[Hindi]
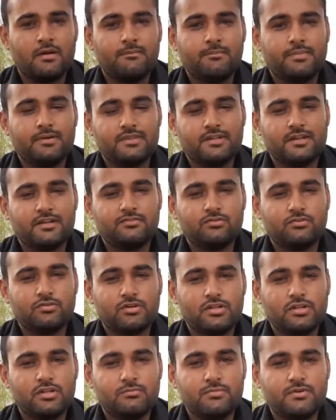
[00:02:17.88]
1500
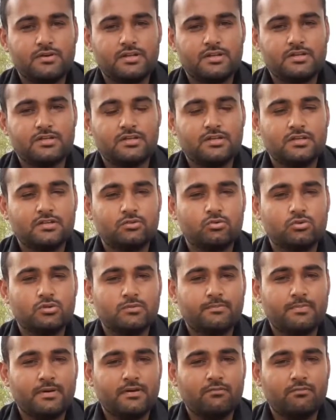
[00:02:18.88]
किलोमीटर की दूरी
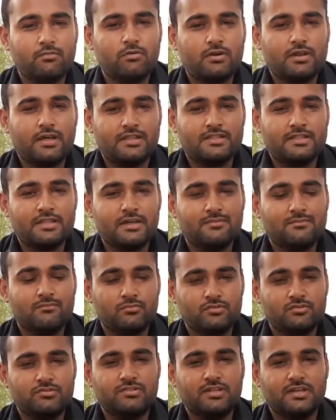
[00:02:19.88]
पे वो रहते हैं
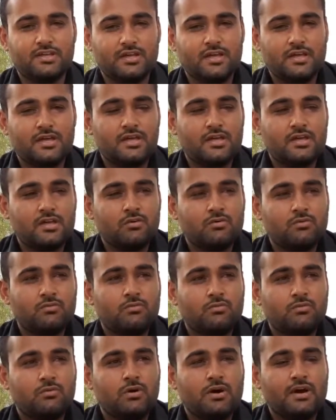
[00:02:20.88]
मुझसे
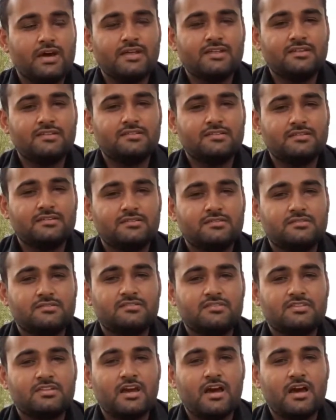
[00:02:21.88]
वो है
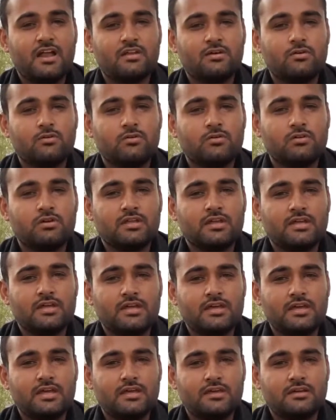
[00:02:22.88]
सियालकोट
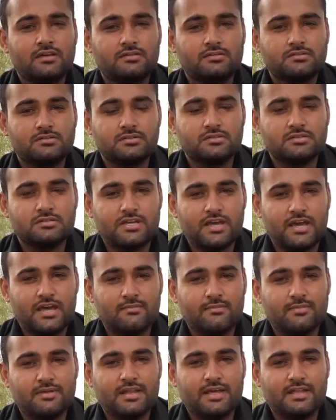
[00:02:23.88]
के शहर
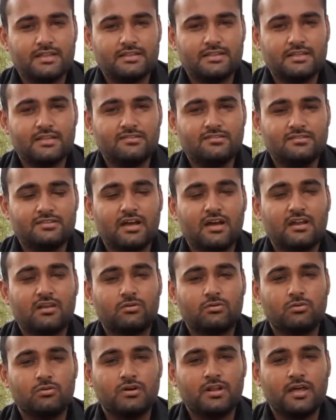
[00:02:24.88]
में रहते हैं
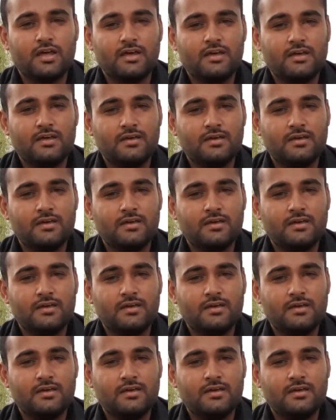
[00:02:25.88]
सियालकोट है